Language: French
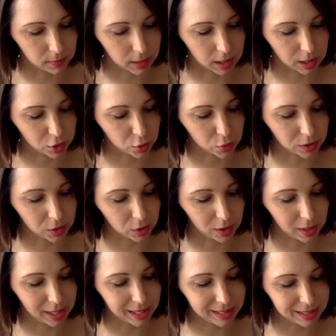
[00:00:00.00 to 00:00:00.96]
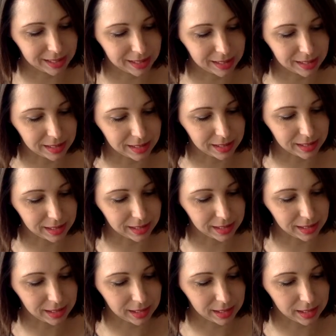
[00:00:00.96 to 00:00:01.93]
ajouter de
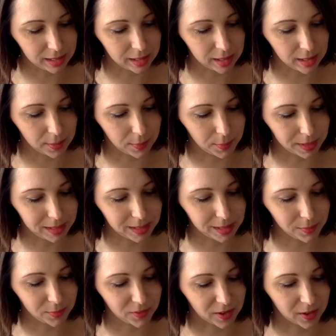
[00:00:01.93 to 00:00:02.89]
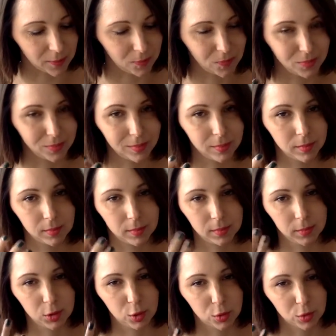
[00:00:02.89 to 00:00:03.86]
l'élasticité et de la manière
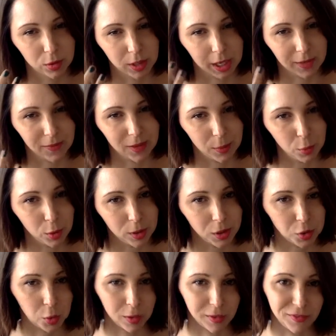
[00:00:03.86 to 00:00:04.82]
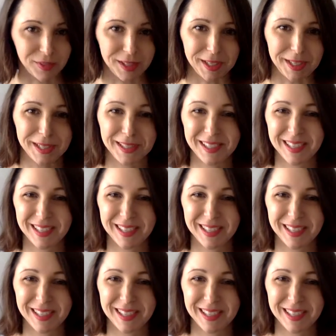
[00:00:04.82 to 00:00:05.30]
qu'on arrivera mieux à se coiffer.